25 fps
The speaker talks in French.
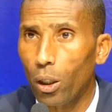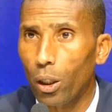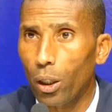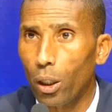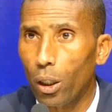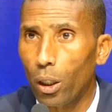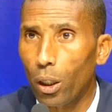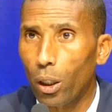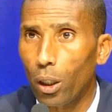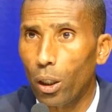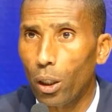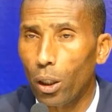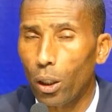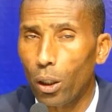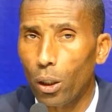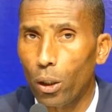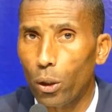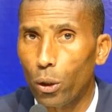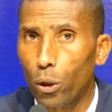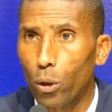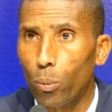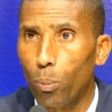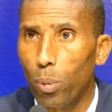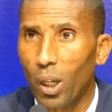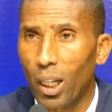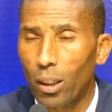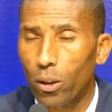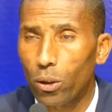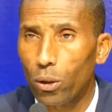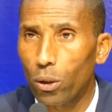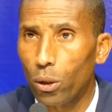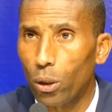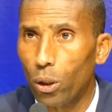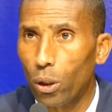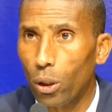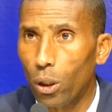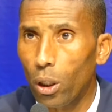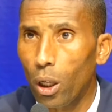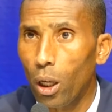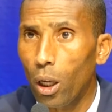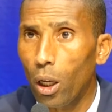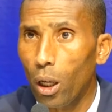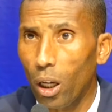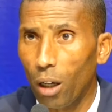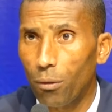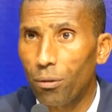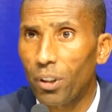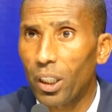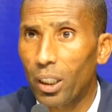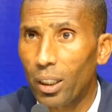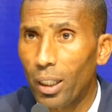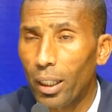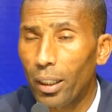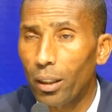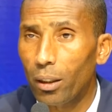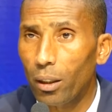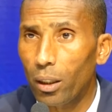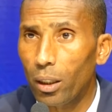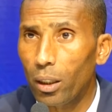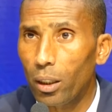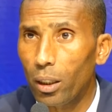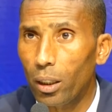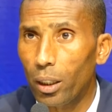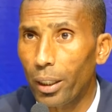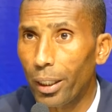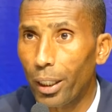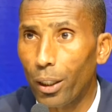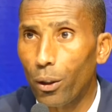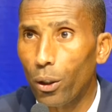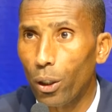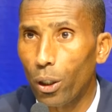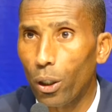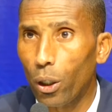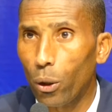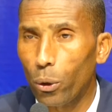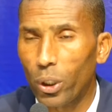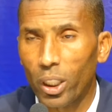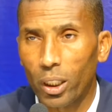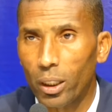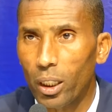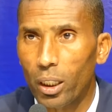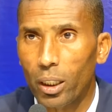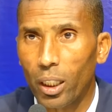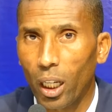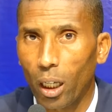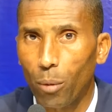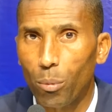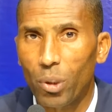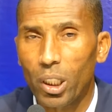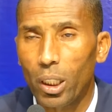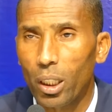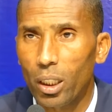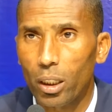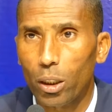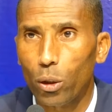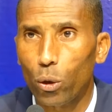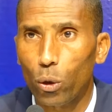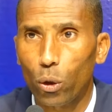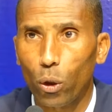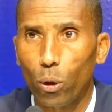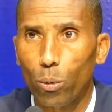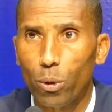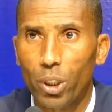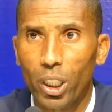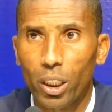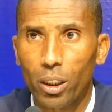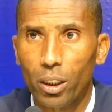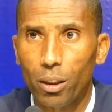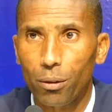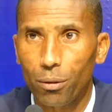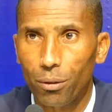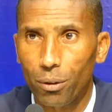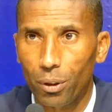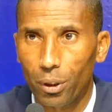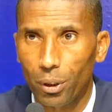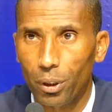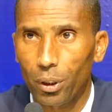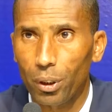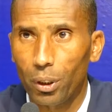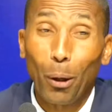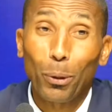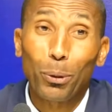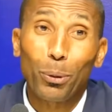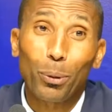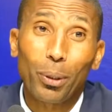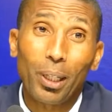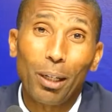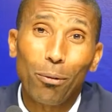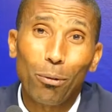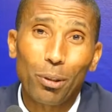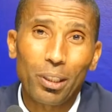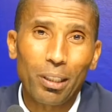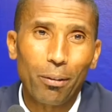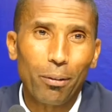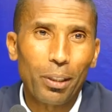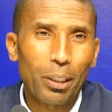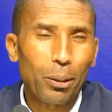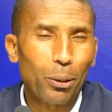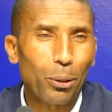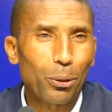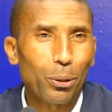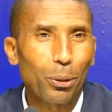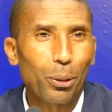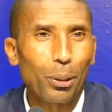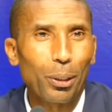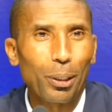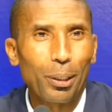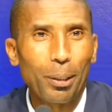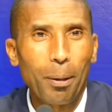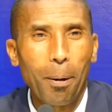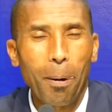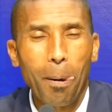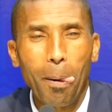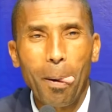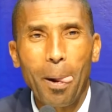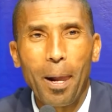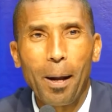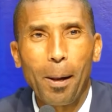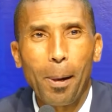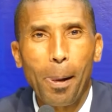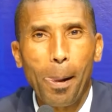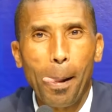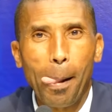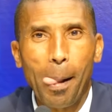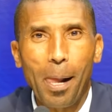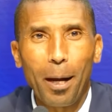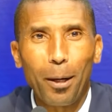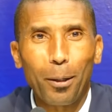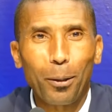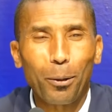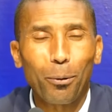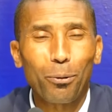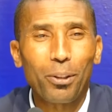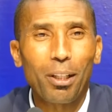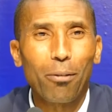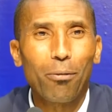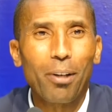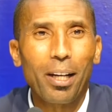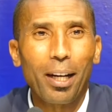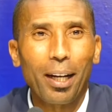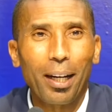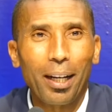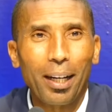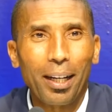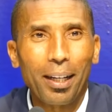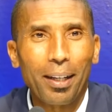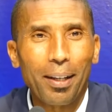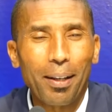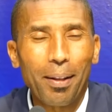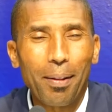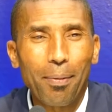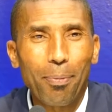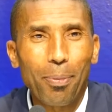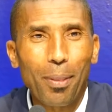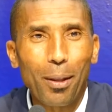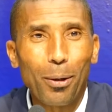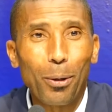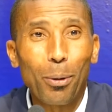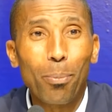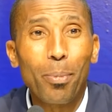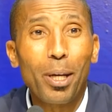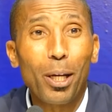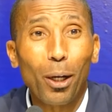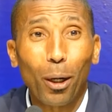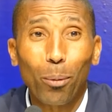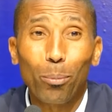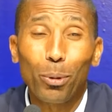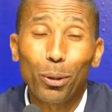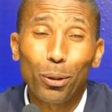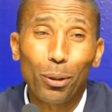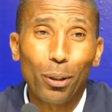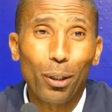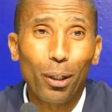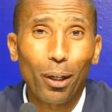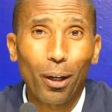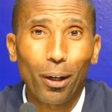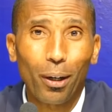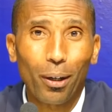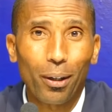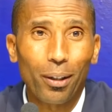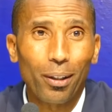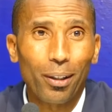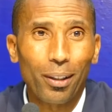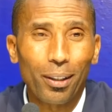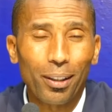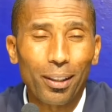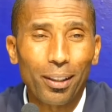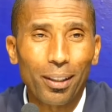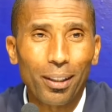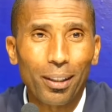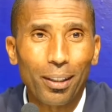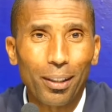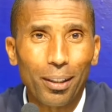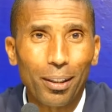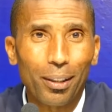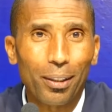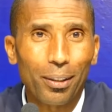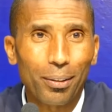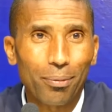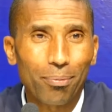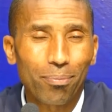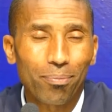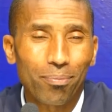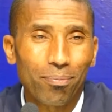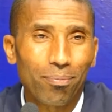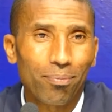euh, une place africaine. Et on est déterminé, c'est notre objectif. Bah, en tout cas, vous savez, quand, quand vous avez un, le meilleur buteur euh,